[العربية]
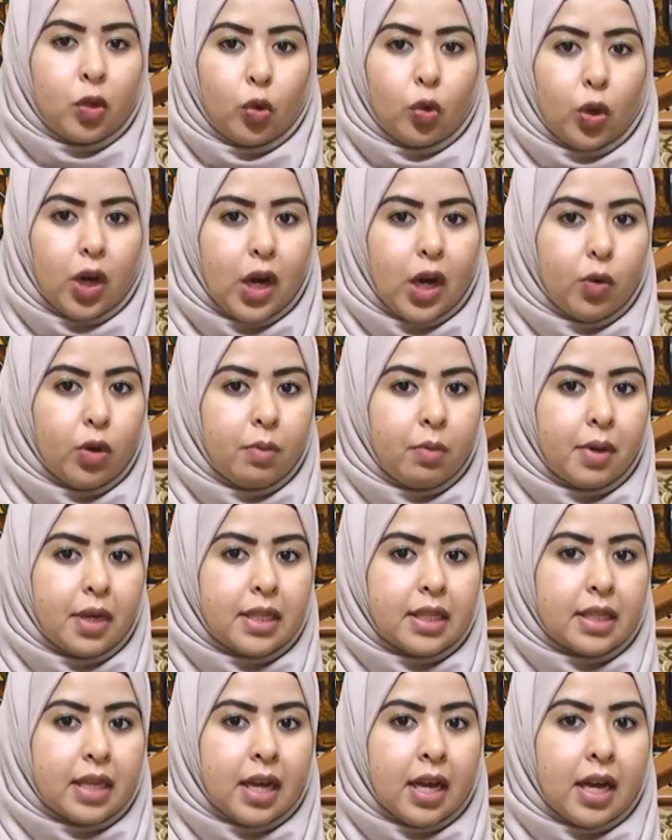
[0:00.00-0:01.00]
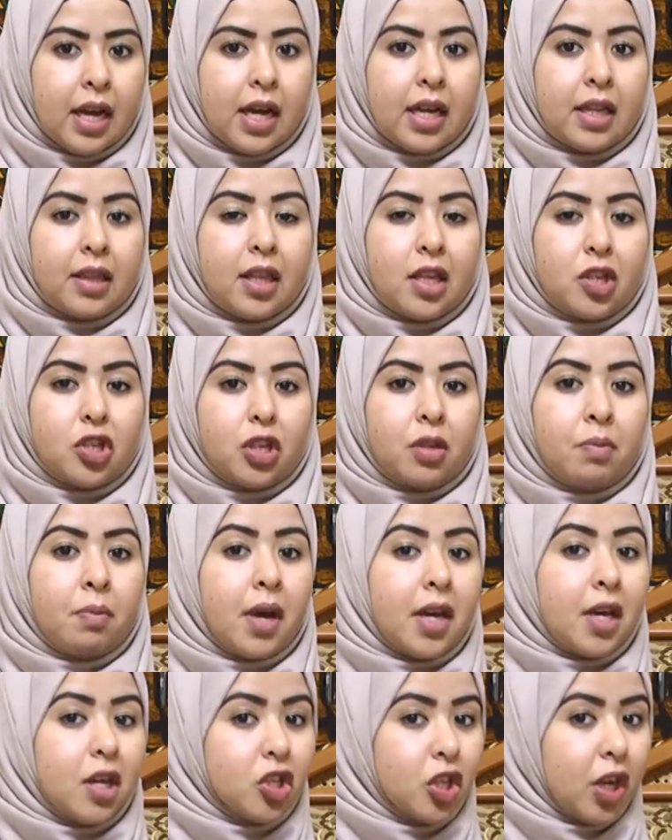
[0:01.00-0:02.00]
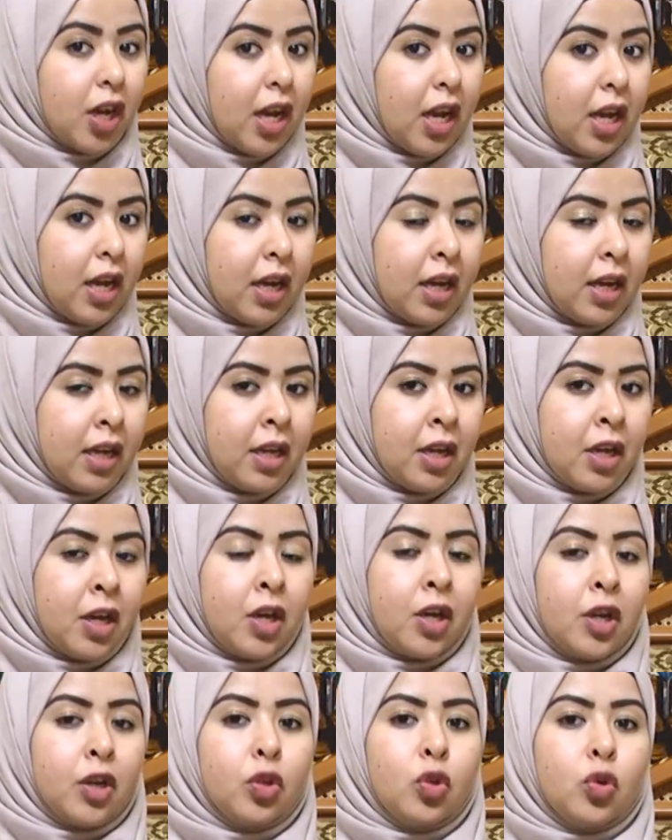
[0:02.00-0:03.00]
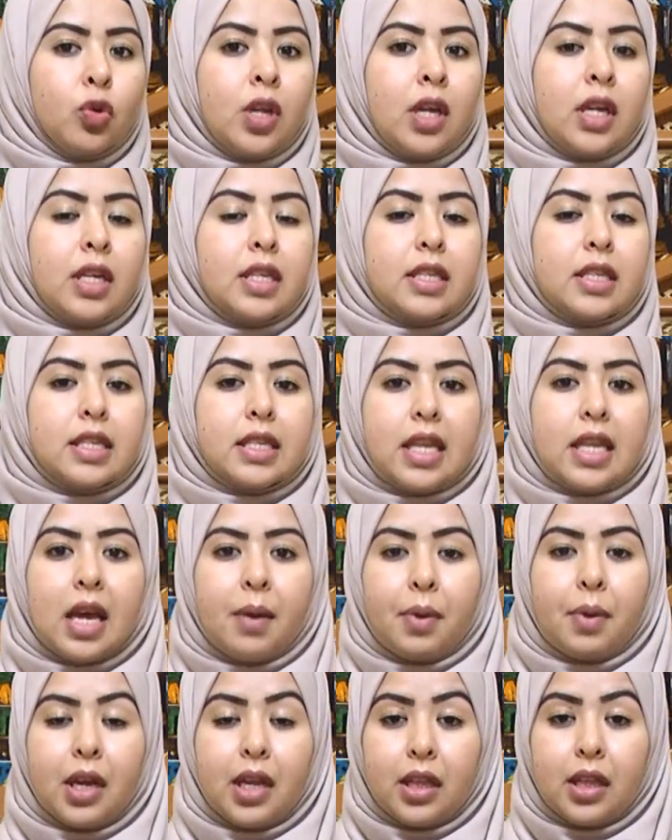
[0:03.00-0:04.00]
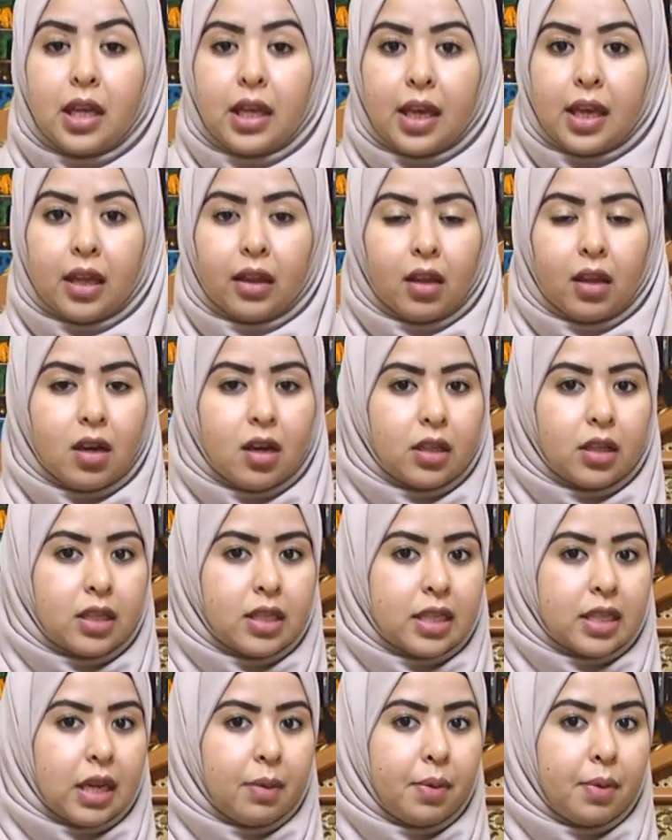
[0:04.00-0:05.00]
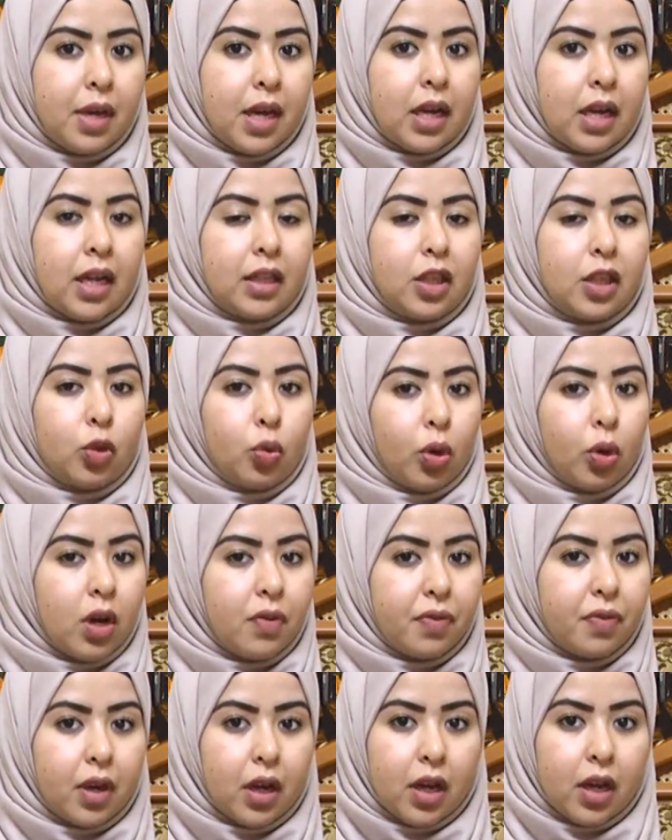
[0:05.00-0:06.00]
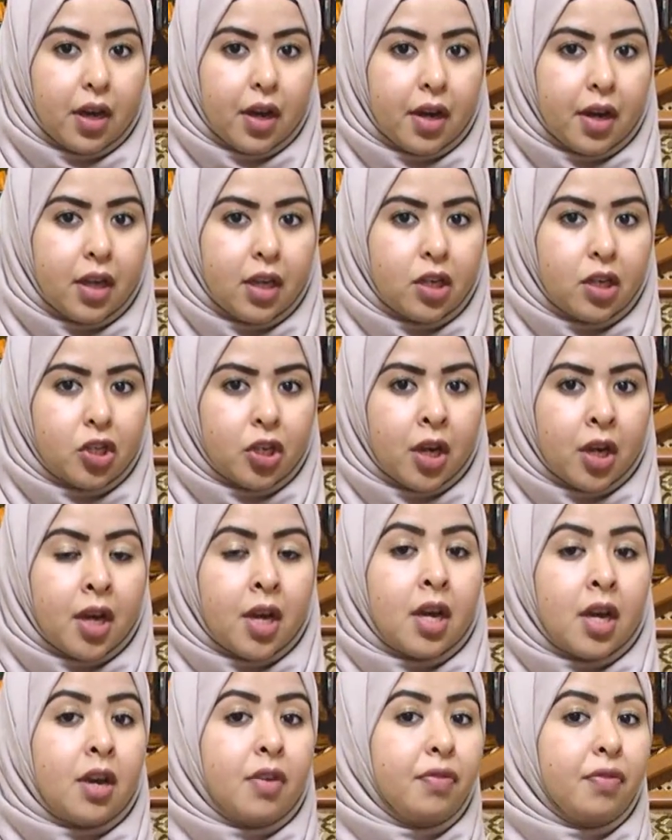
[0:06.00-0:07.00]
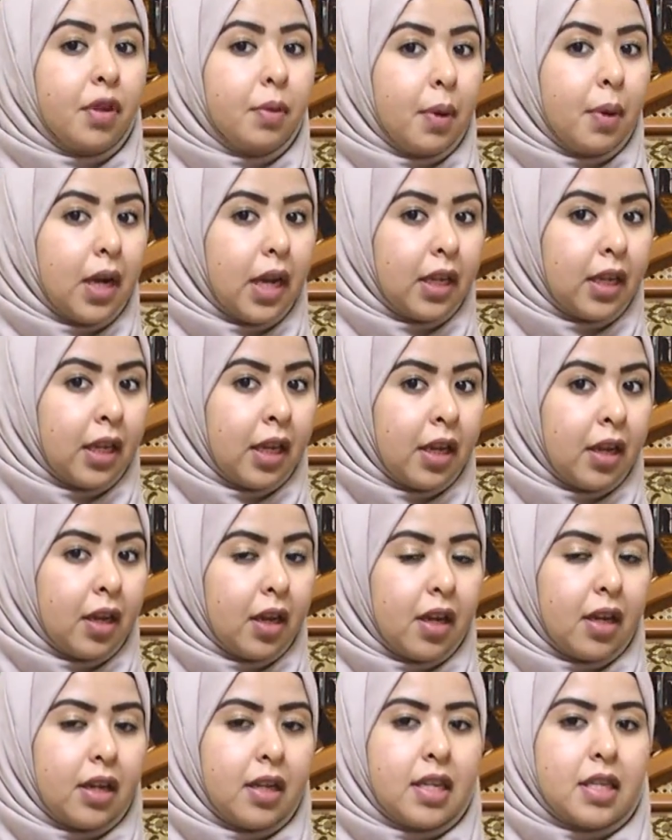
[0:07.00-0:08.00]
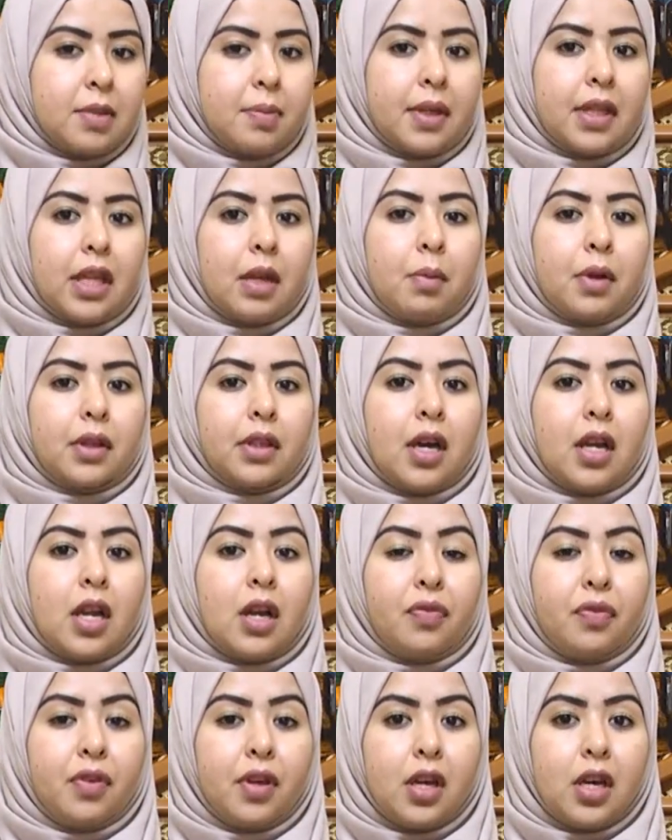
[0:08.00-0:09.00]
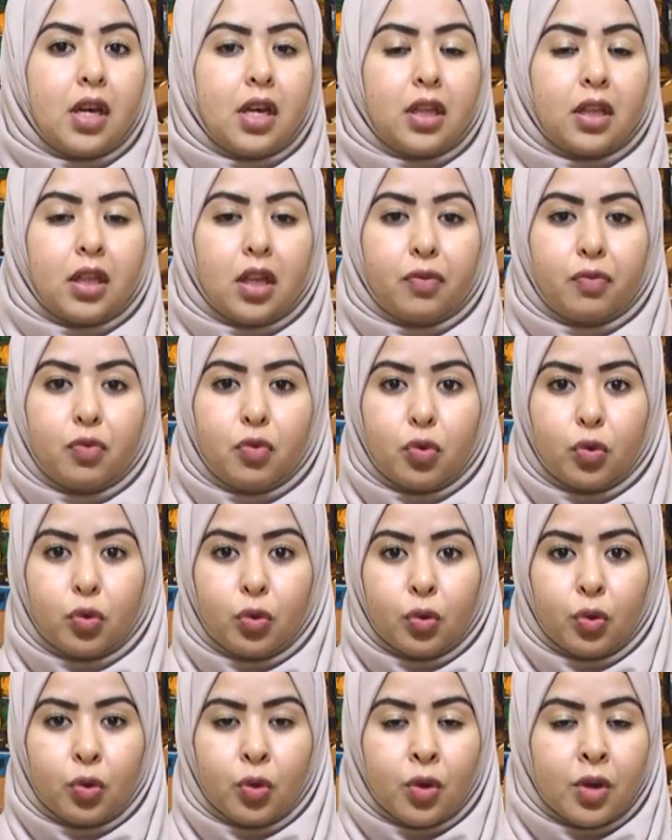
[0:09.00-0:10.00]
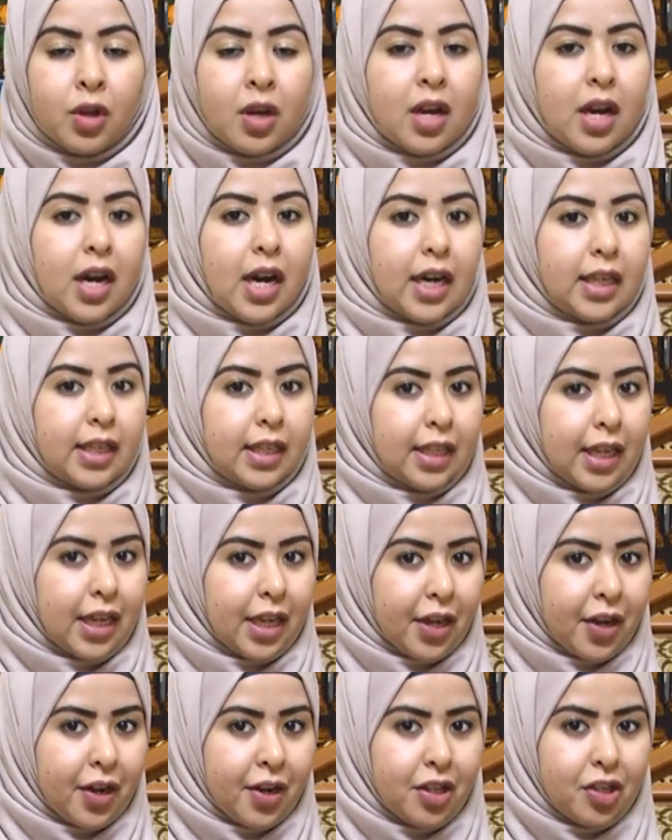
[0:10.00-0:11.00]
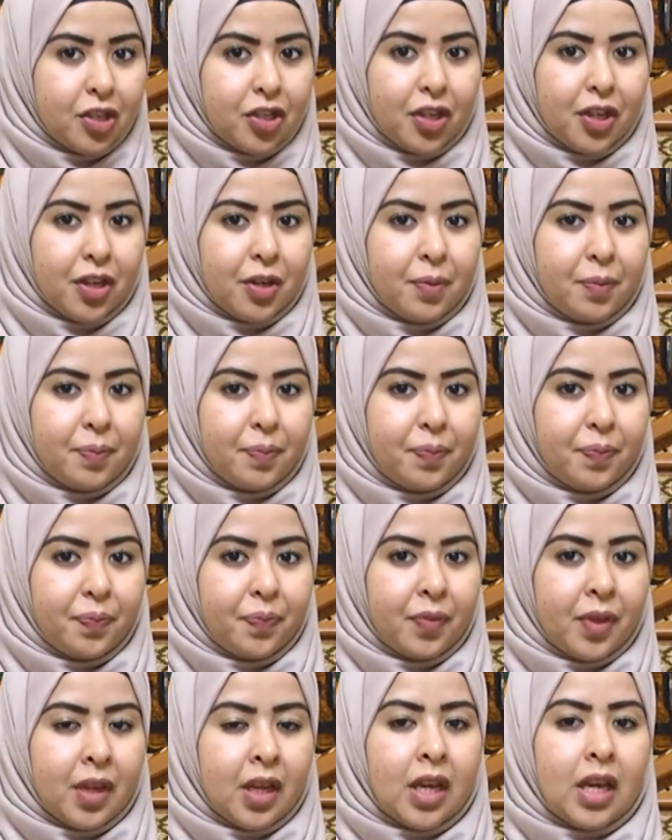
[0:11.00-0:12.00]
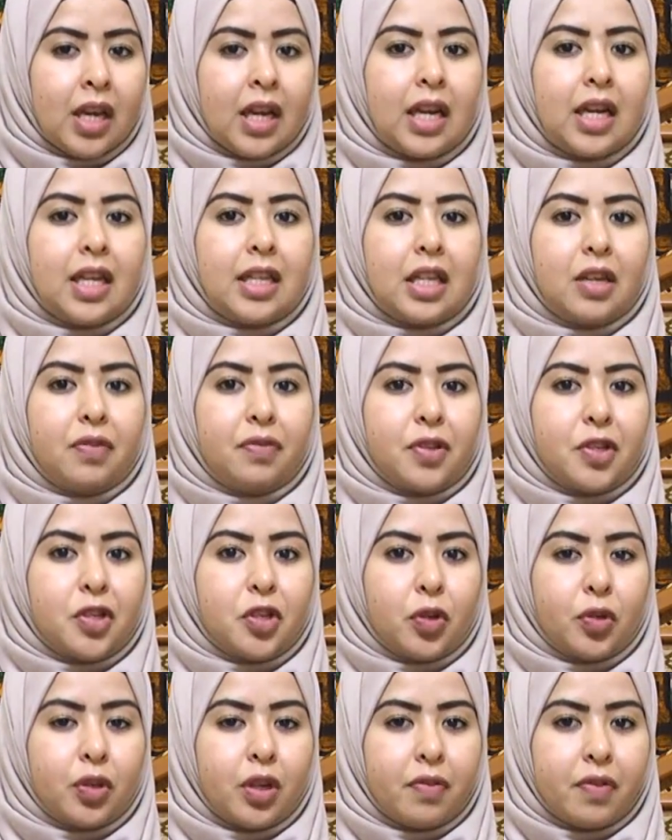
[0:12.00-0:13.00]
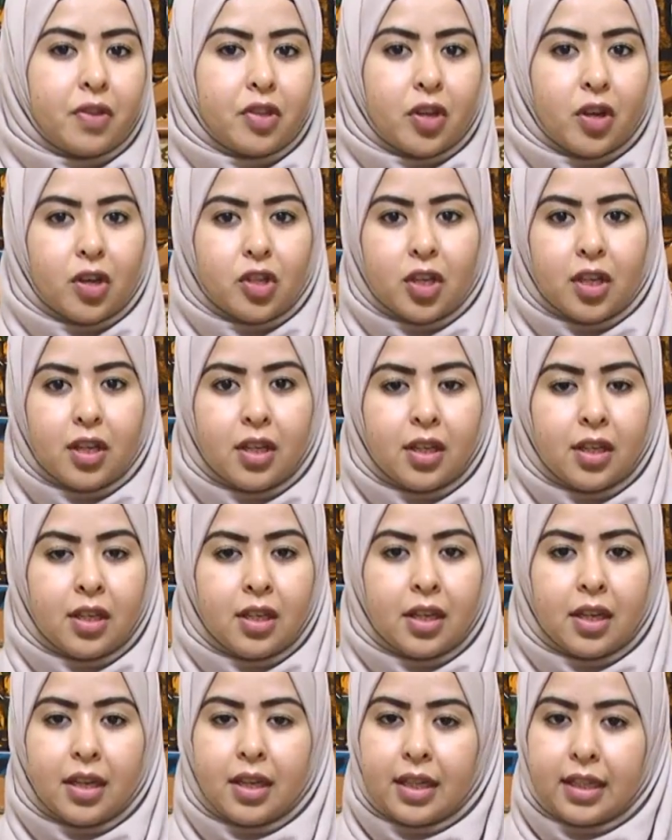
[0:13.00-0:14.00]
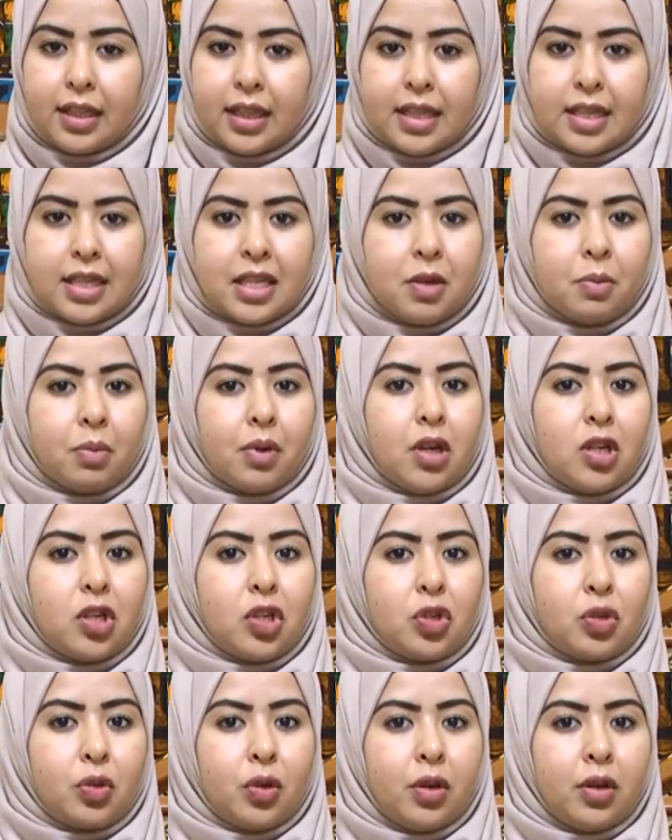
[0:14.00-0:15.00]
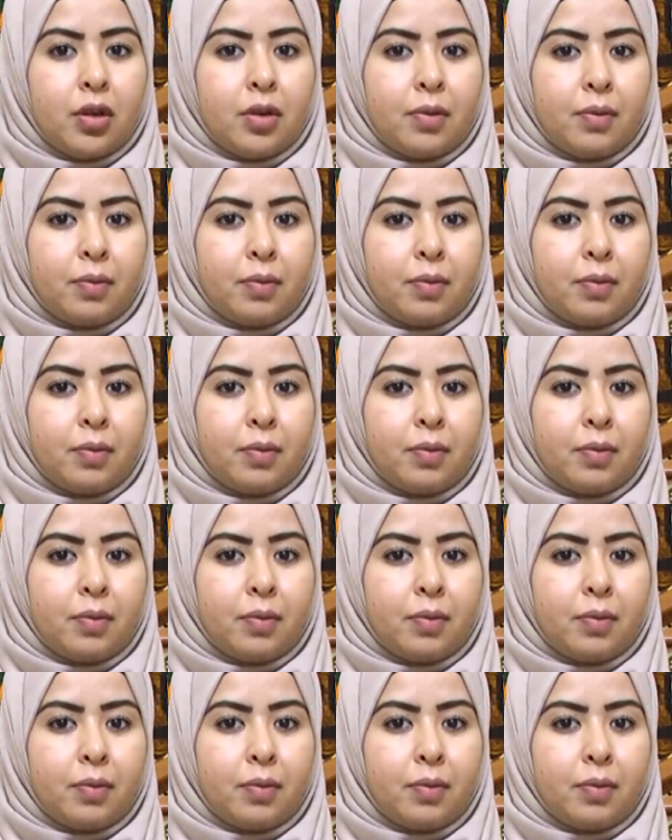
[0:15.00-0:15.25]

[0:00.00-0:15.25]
تحاول ميساء أن تجد ما يشغلها دون الاستسلام لتلك الطاقة السلبية التي ترافق الخريج في بلد نسبة البطالة فيه تفوق عدد الخريجين لتلفزيون الفجر الجديد تسنيم قشوع